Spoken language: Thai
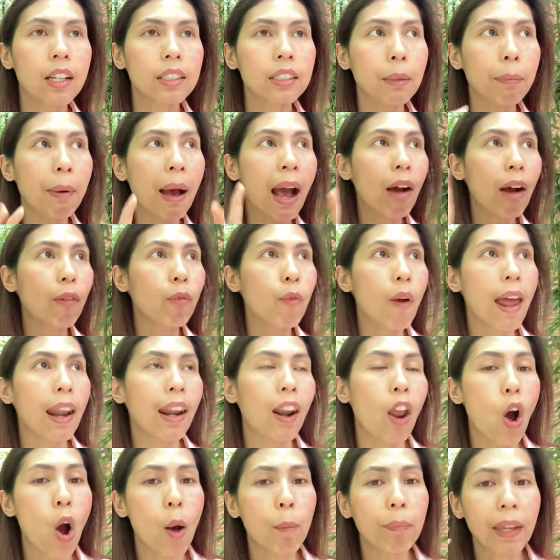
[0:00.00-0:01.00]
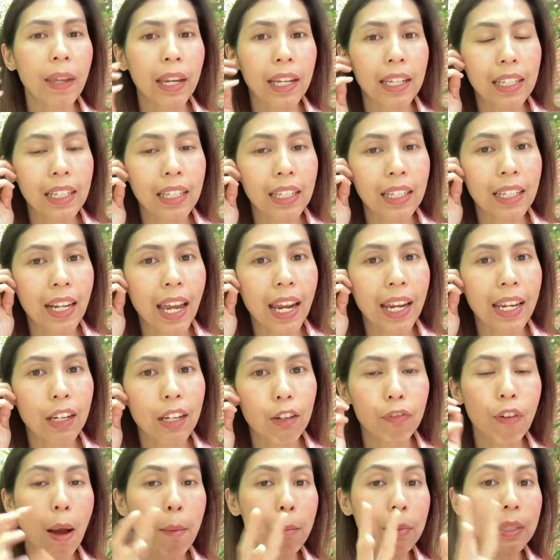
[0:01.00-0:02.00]
สภาพแวดล้อมใน
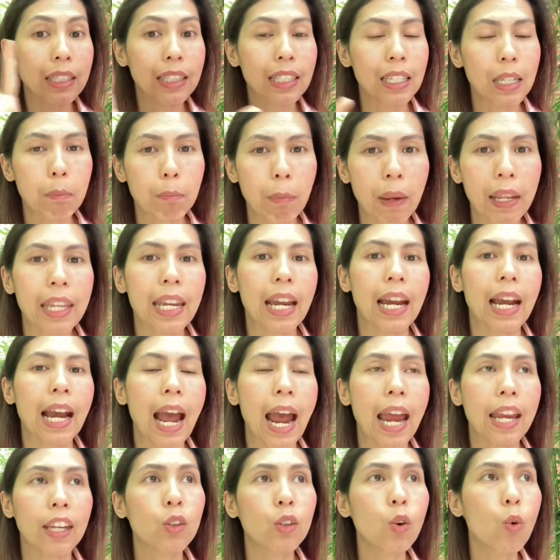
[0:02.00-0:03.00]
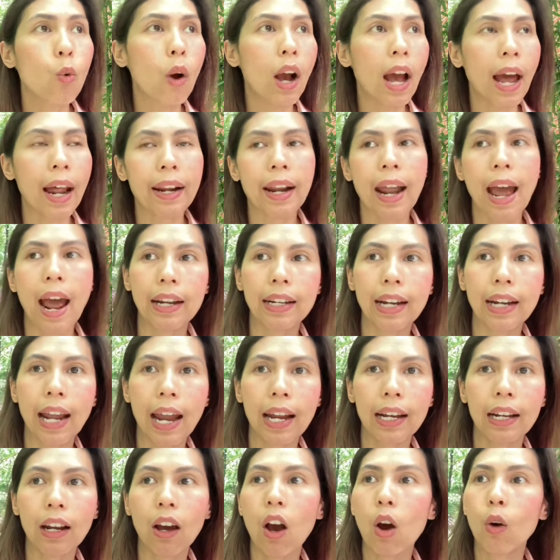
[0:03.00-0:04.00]
ฟาร์มาซีเป็นยังไงยุ่งขนาดไหน
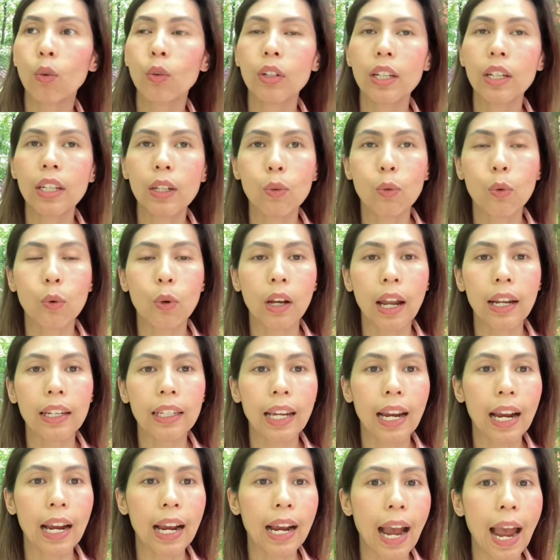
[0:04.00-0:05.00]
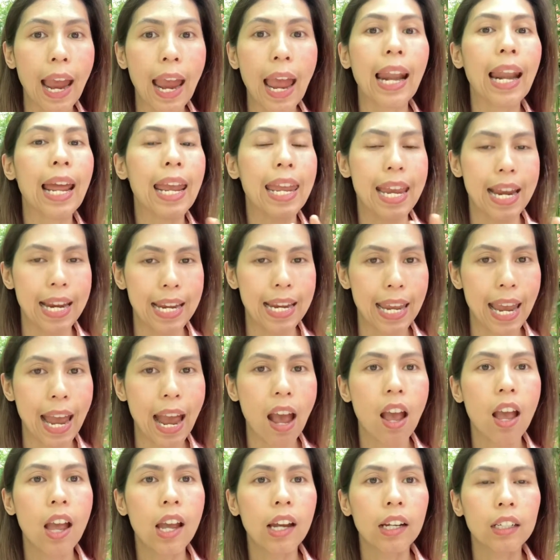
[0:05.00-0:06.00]
แล้วเขาดิวกันยังไงอะไรอย่างเงี้ย
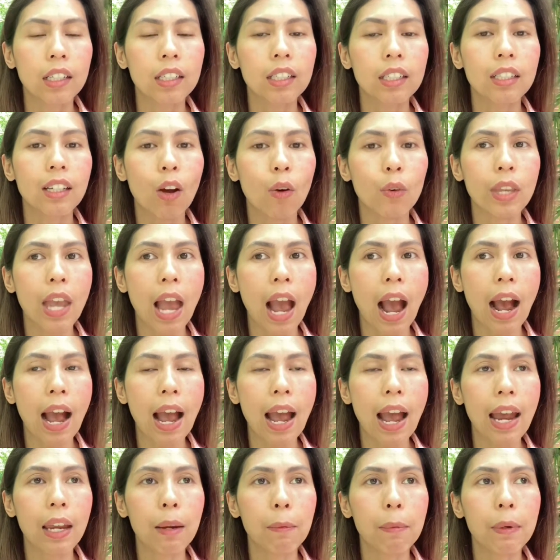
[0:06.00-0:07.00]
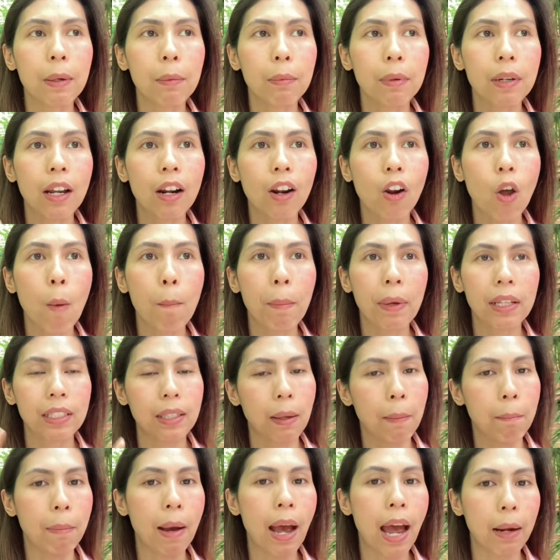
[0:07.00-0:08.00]
คือเราอยากให้เพื่อนๆลองไป
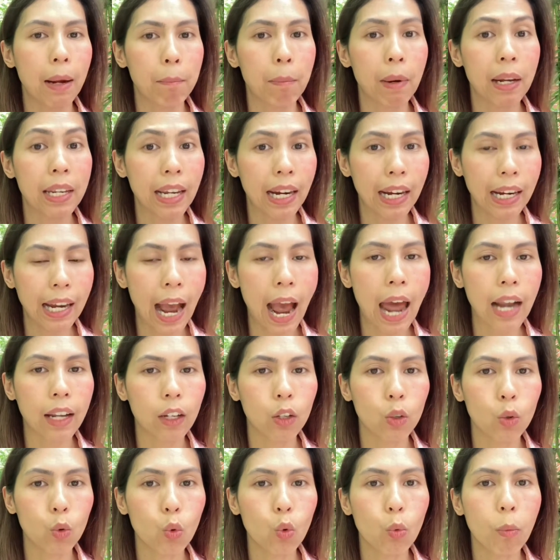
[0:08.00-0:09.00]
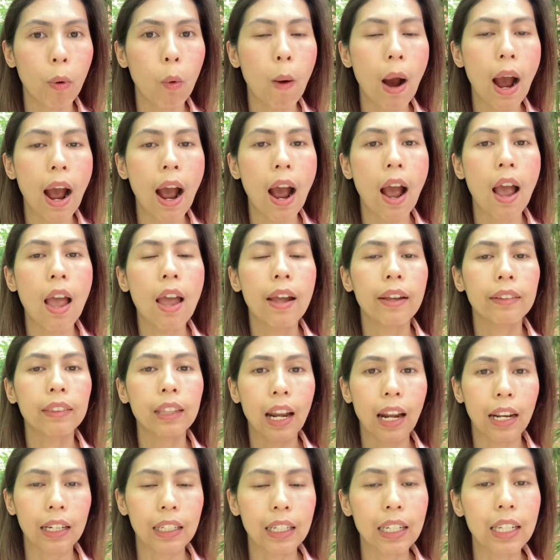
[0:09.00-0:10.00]
สัมผัสบรรยากาศดูเพราะว่า
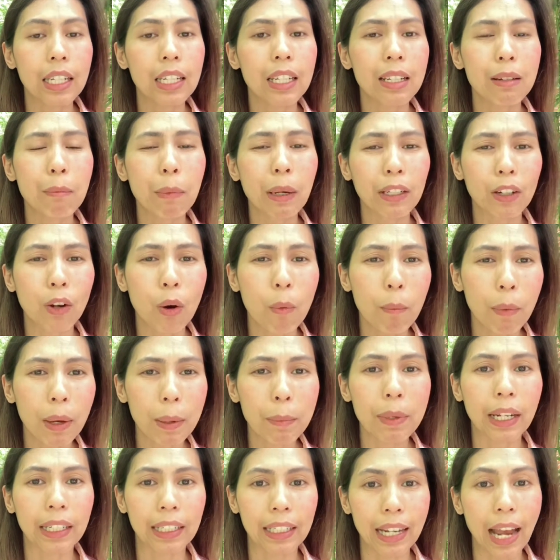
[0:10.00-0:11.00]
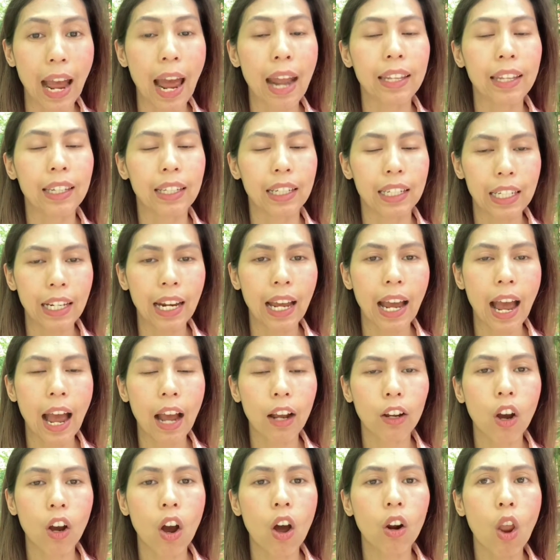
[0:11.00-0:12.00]
แต่ละที่มันก็ไม่เหมือนกันอย่างเงี้ยนะคะ
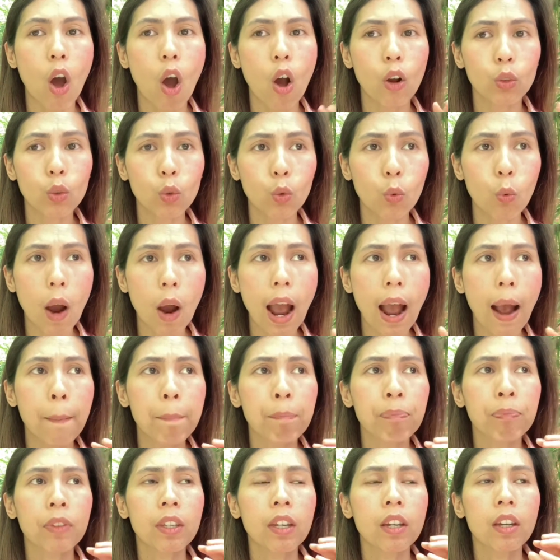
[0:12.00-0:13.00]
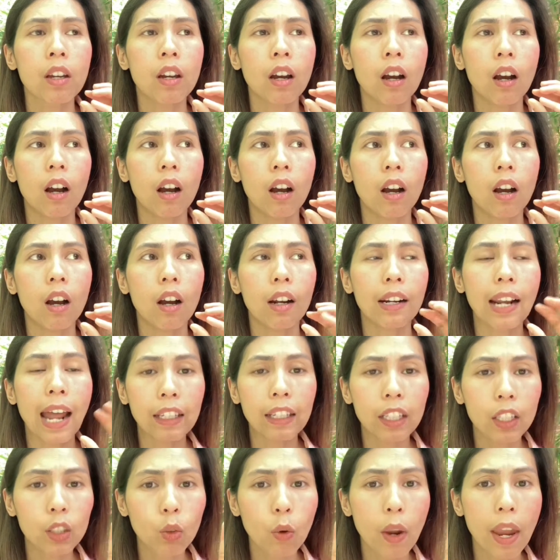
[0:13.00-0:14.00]
ก็ลองดูว่ารั
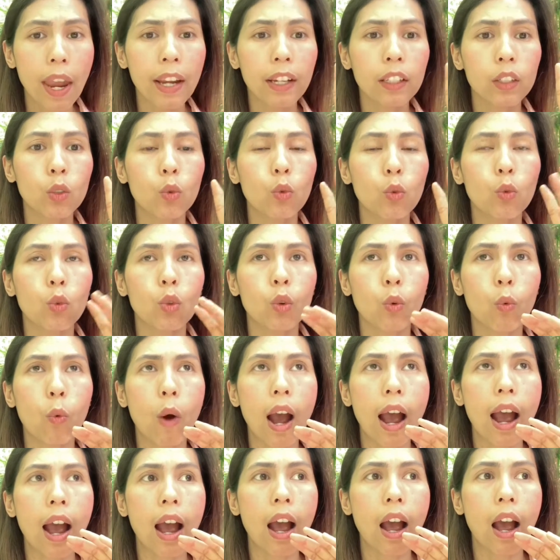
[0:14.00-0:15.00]
ฐที่ตัวเองอยู่หรือว่า